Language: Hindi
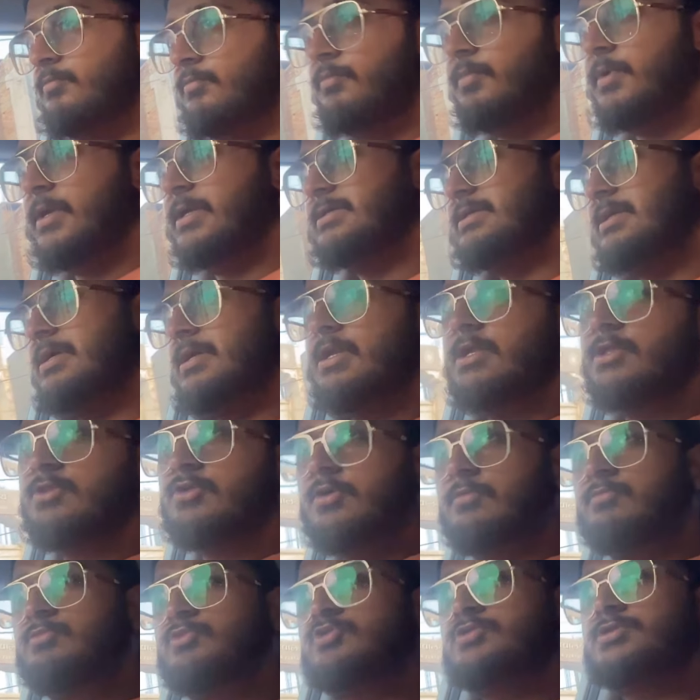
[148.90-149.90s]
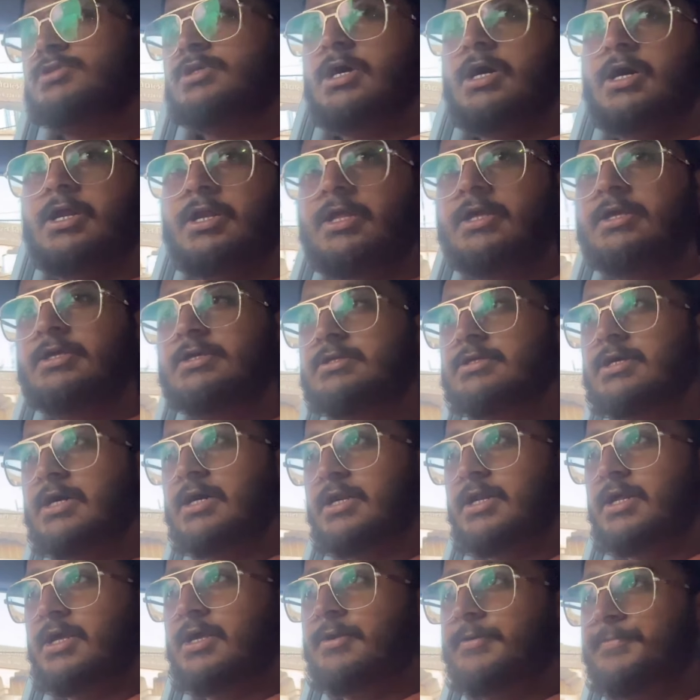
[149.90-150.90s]
बेसिकली तो हम कुछ खाने ही जा
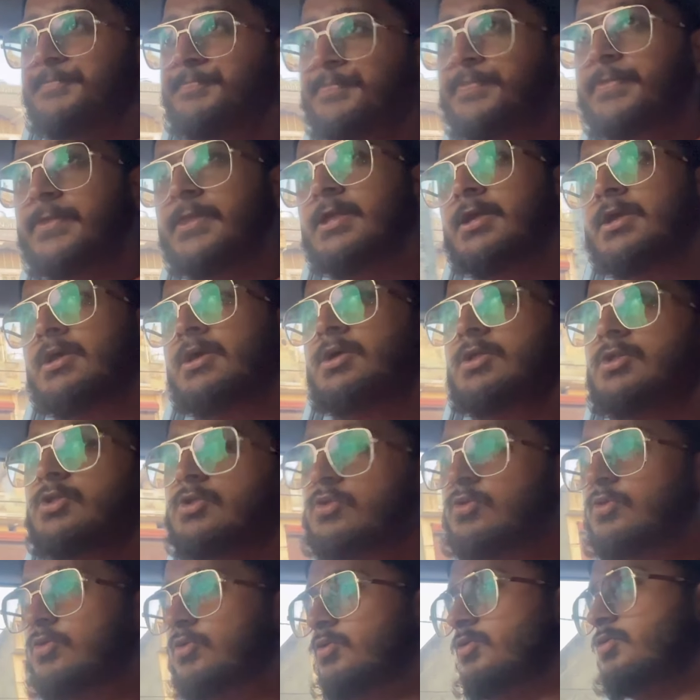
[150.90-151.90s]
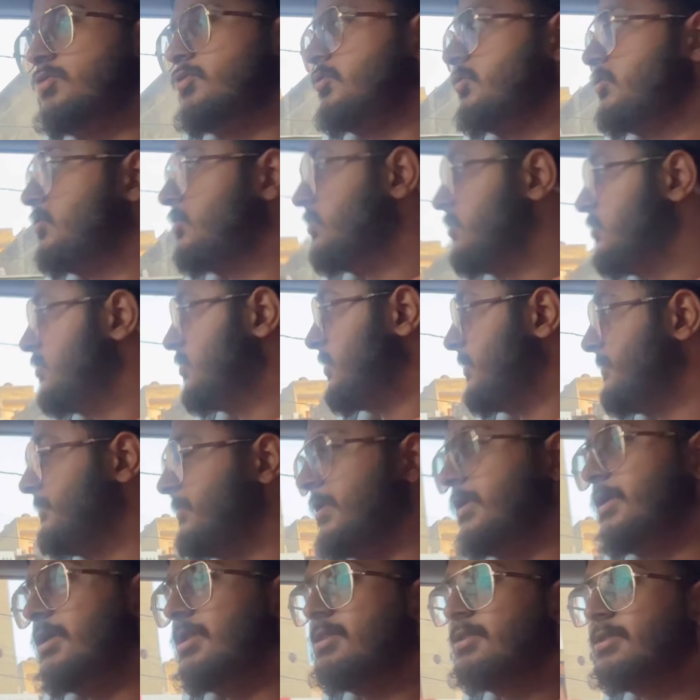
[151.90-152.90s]
रहे हैं तो अब
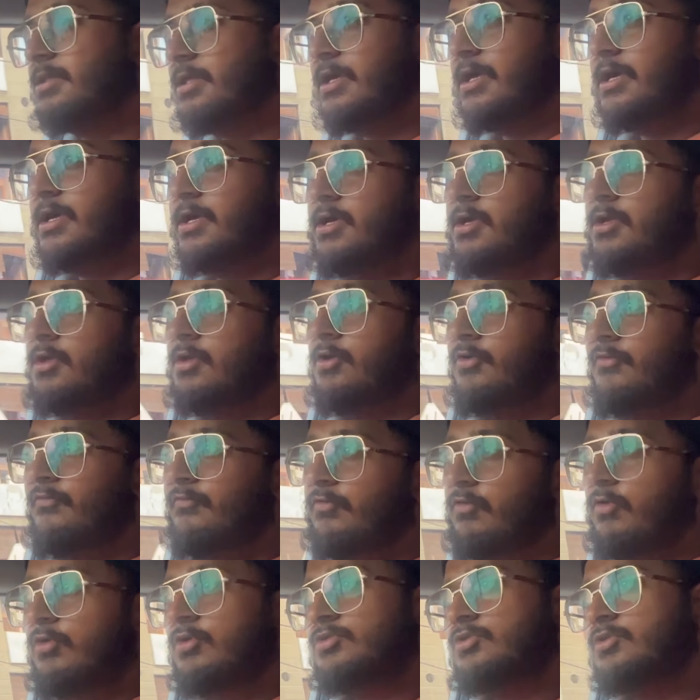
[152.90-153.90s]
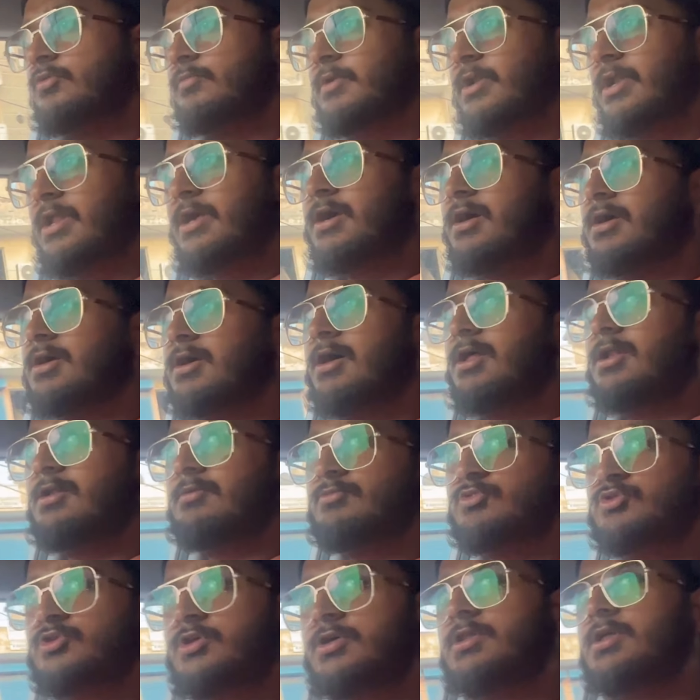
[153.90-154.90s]
निकलते हैं फ़ोन तो मिलेगा कल
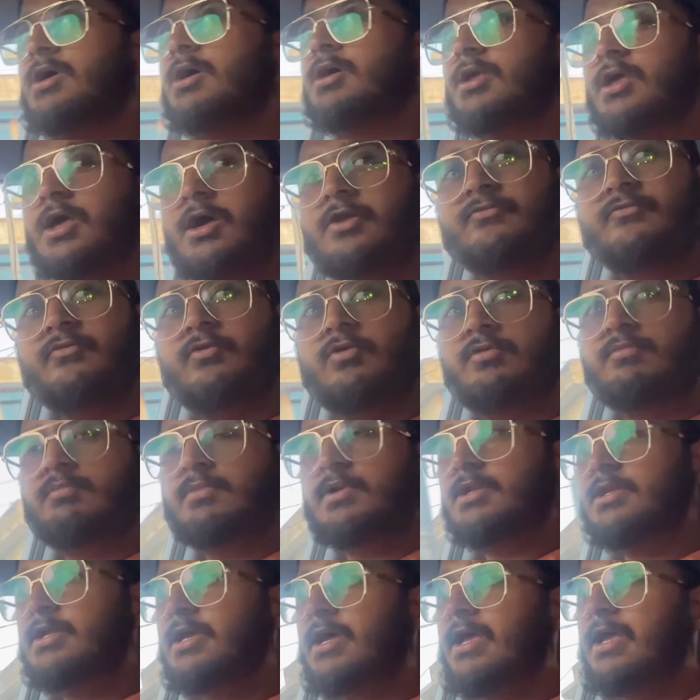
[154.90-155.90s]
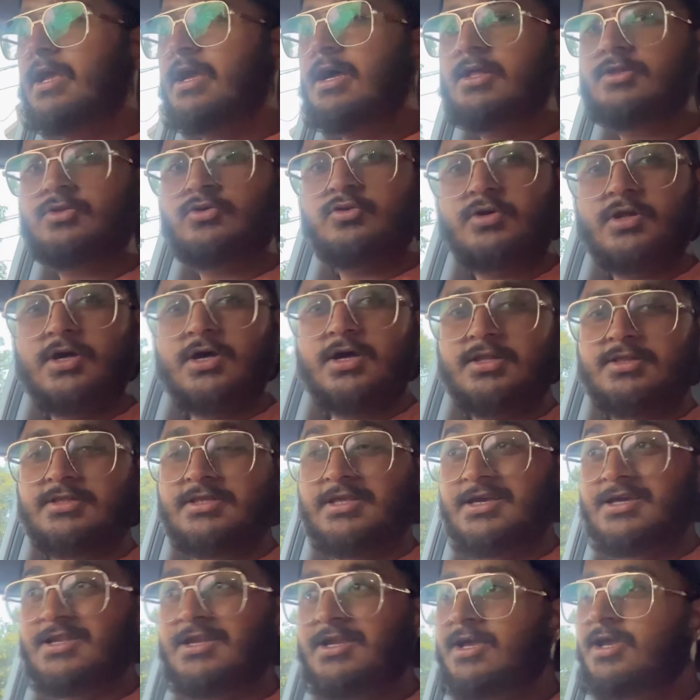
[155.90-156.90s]
मुझे था कि यार फ़ोन मिल जाएगा थोड़ा
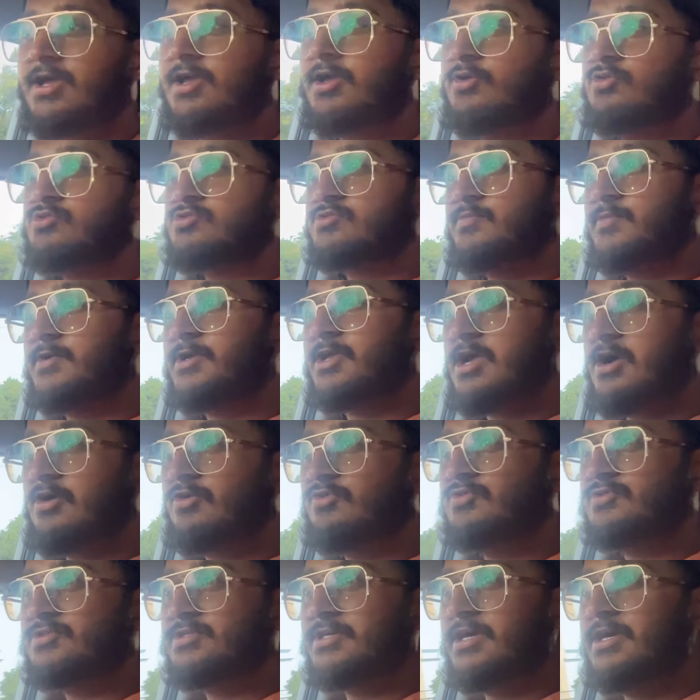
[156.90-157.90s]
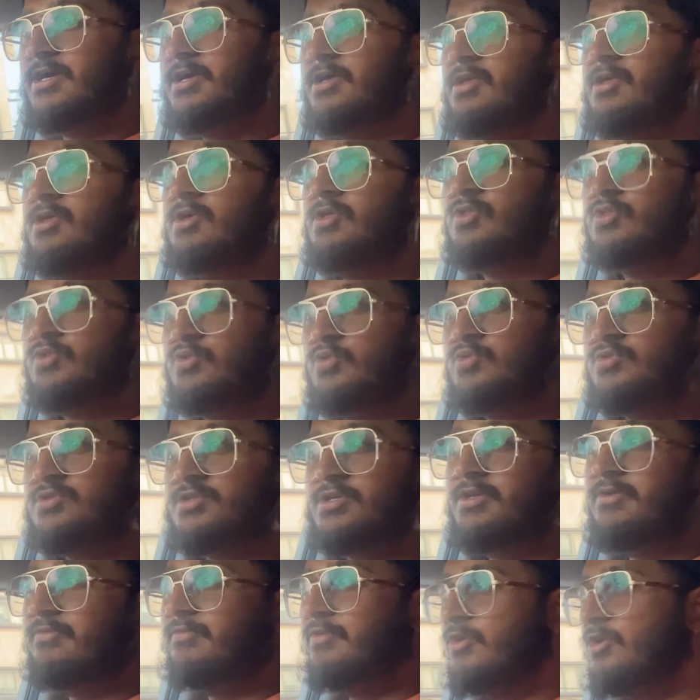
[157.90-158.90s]
देख लेंगे कि उसमें क्या कुछ है तो
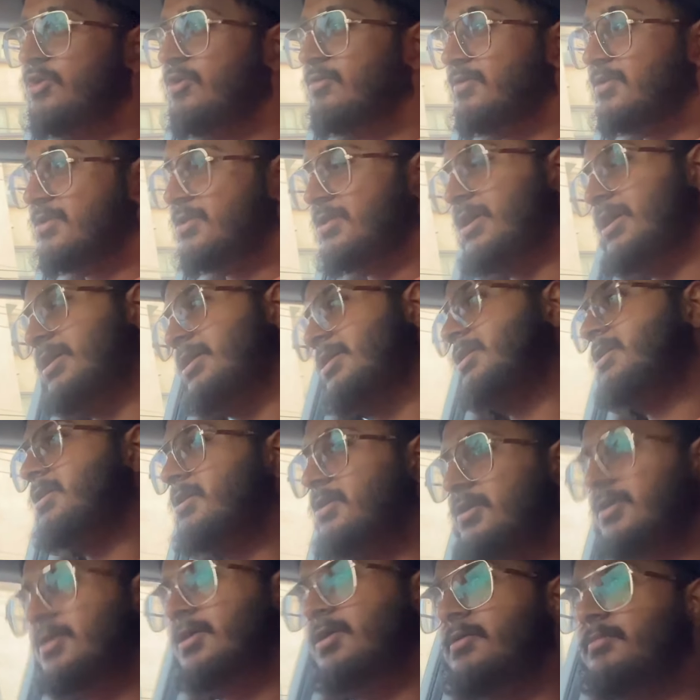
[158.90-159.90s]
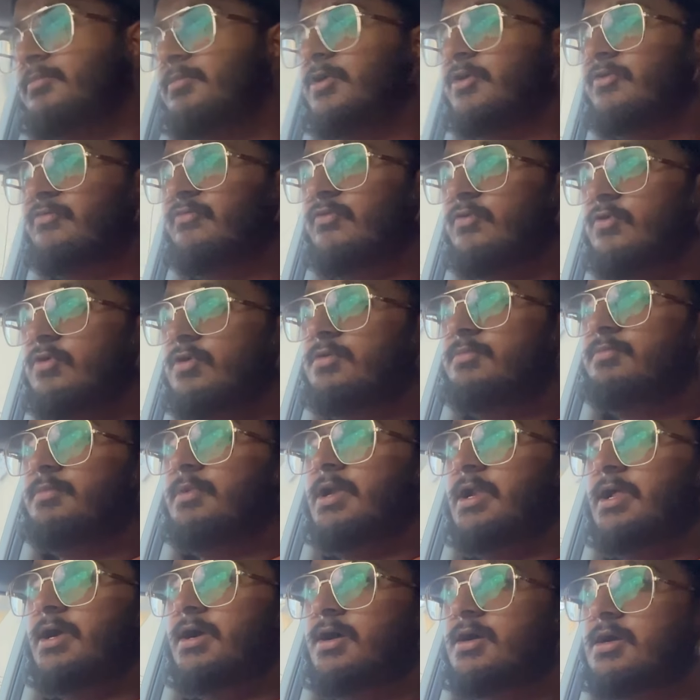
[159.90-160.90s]
उसकी वीडियो बन जाएगी बट फ़ोन
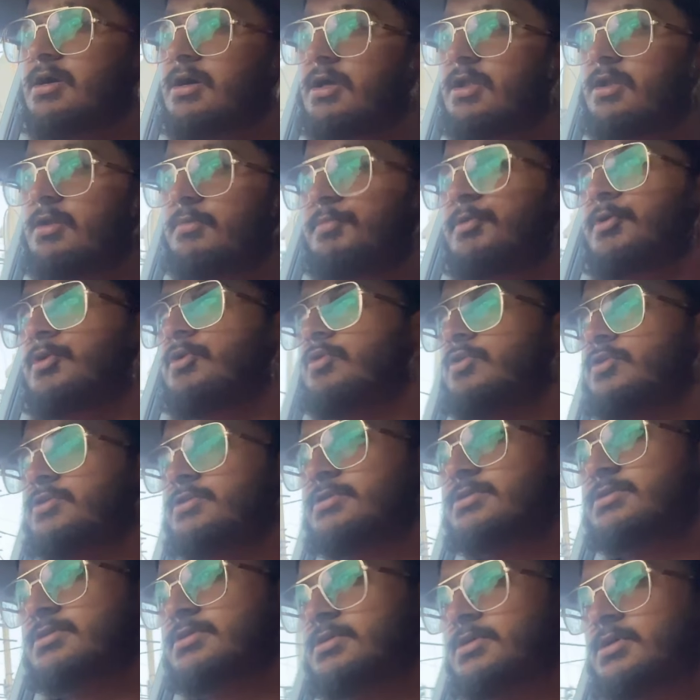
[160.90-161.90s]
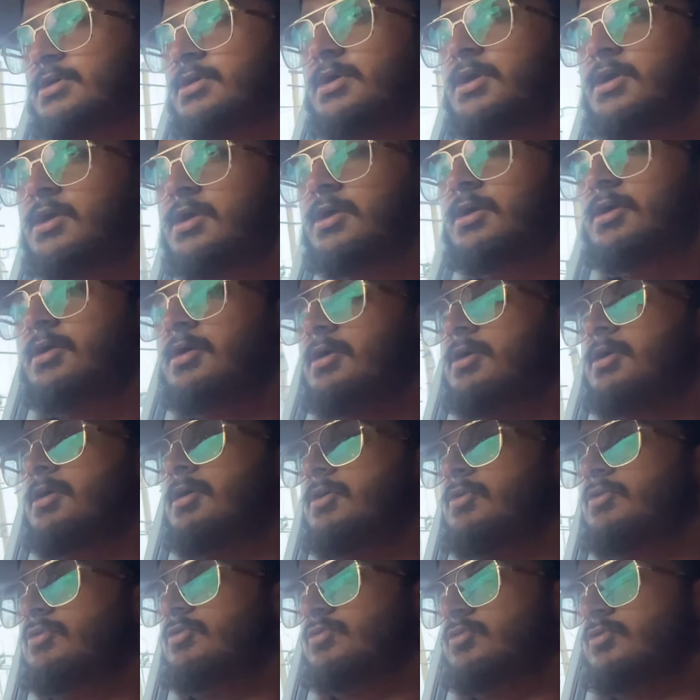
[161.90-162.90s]
मिलेगा कल
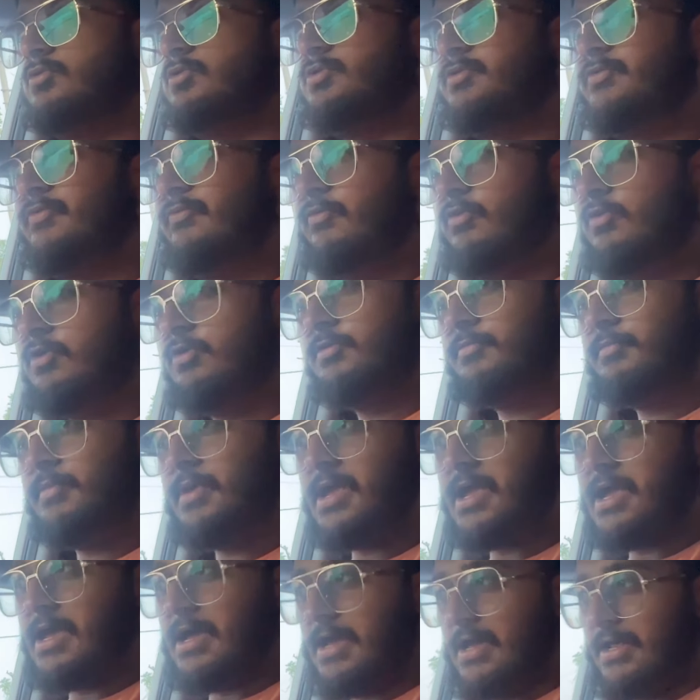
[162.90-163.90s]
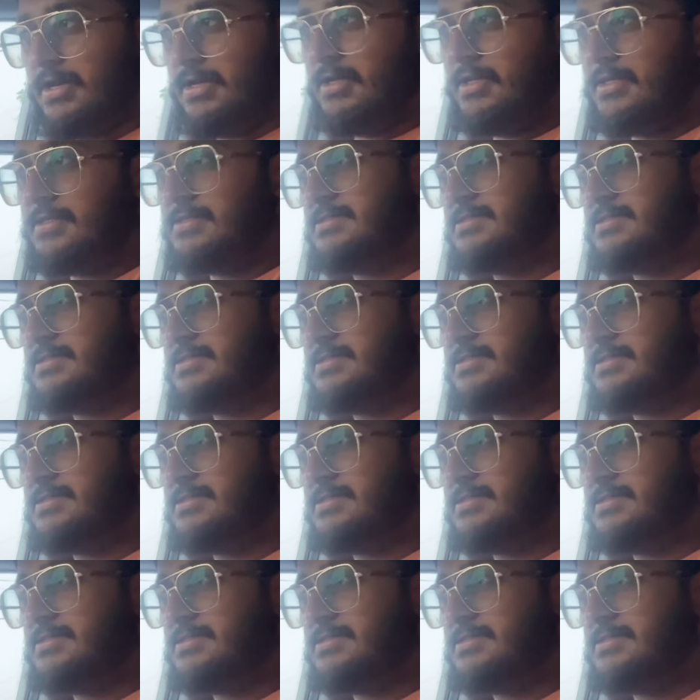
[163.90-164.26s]
बिकॉज उस फ़ोन में एन